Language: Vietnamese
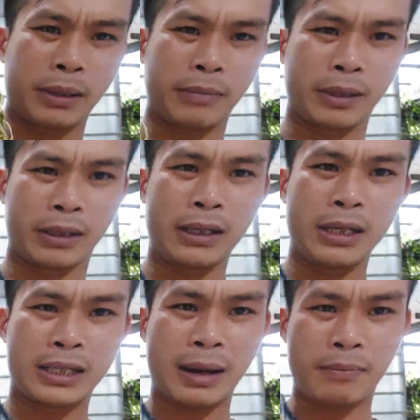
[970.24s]
là mình mình
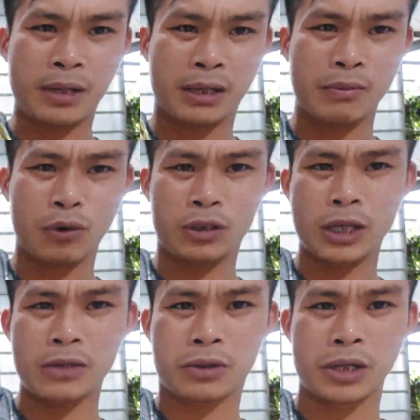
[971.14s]
chăm được cái bộ
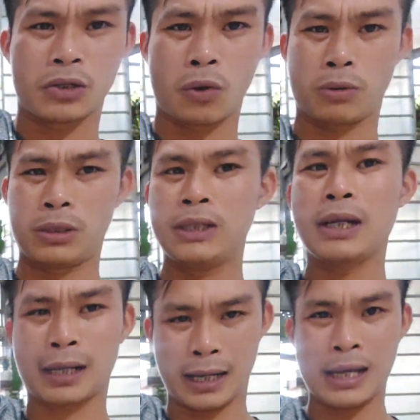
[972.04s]
rễ nó kinh khủng như
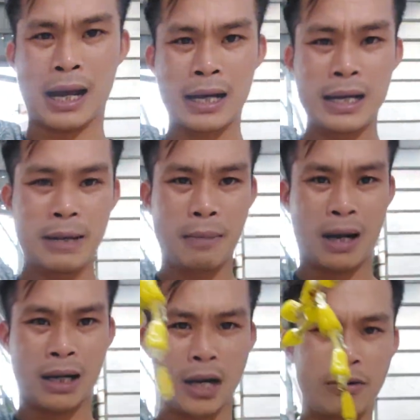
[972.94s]
này cả nhà mà
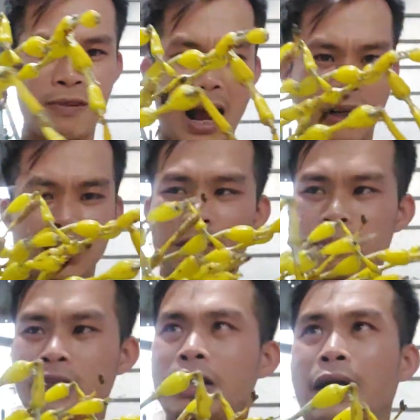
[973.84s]
cây nó vàng
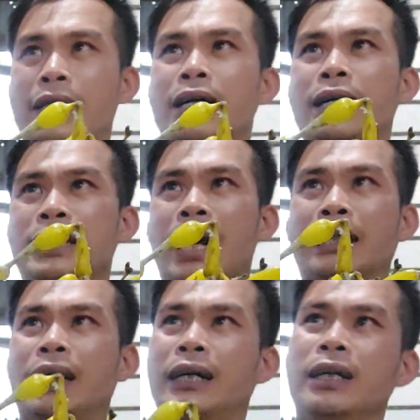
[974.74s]
ươm như này nhé cả nhà
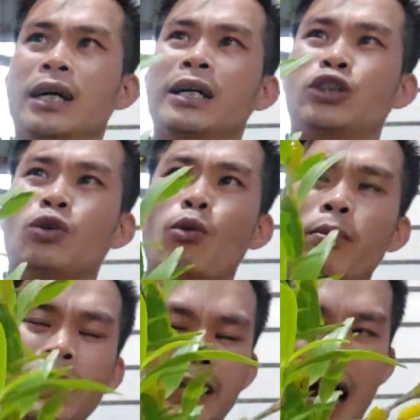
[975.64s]
nhá hình số
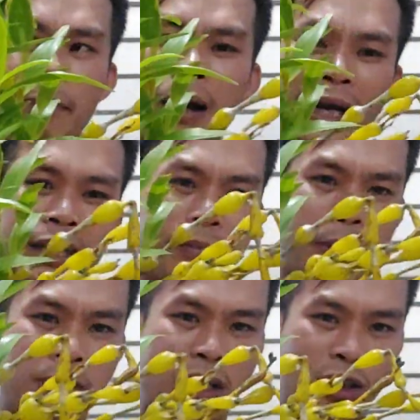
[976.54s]
48
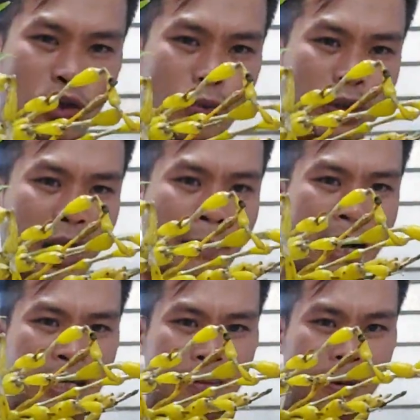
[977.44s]
205 nghìn hình số 48
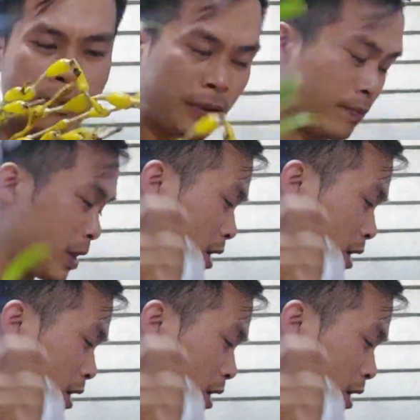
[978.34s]
205 nghìn